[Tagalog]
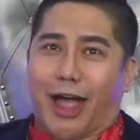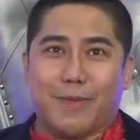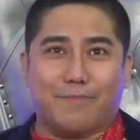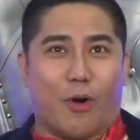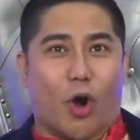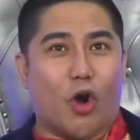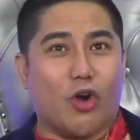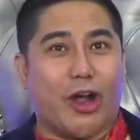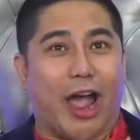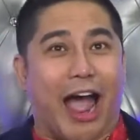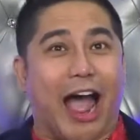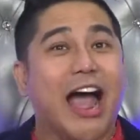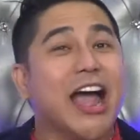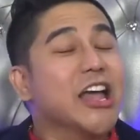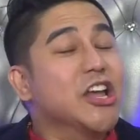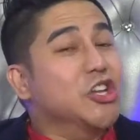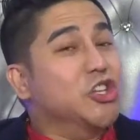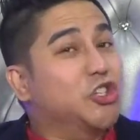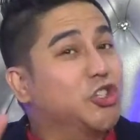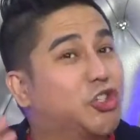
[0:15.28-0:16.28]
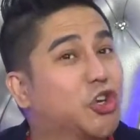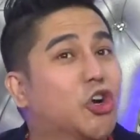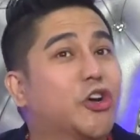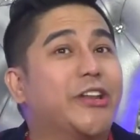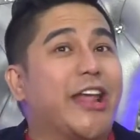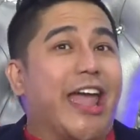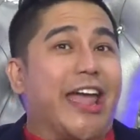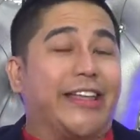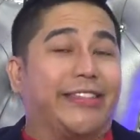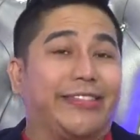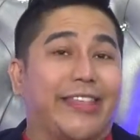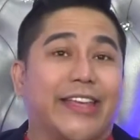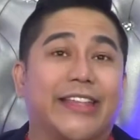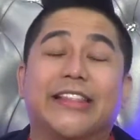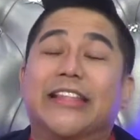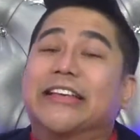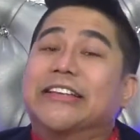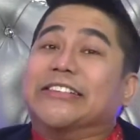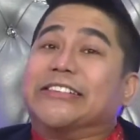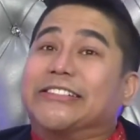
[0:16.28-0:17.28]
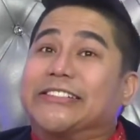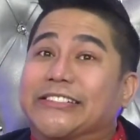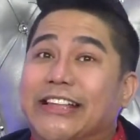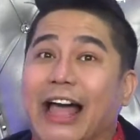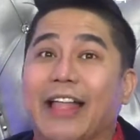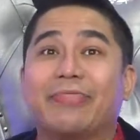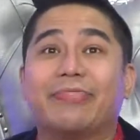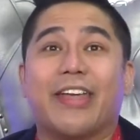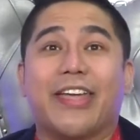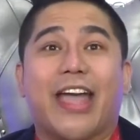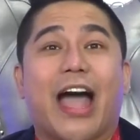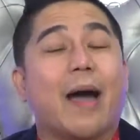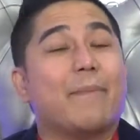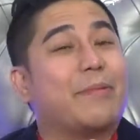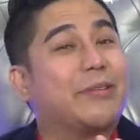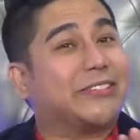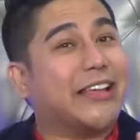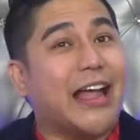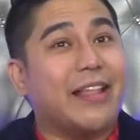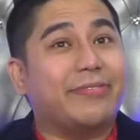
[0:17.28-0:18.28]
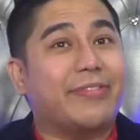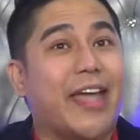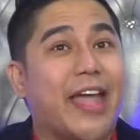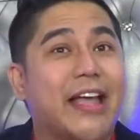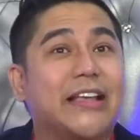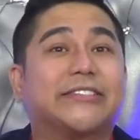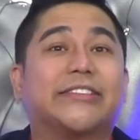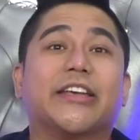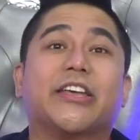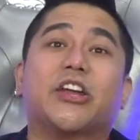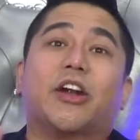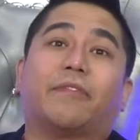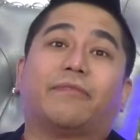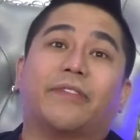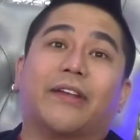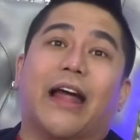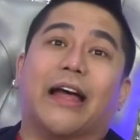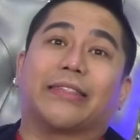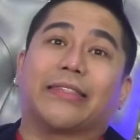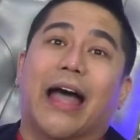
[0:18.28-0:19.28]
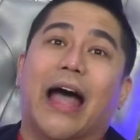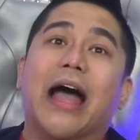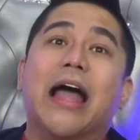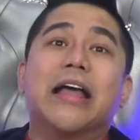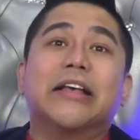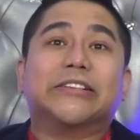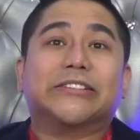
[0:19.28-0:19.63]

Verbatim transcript: kay Bongga. June 18, Sunday. Happy Sunday sa Year of the Rata.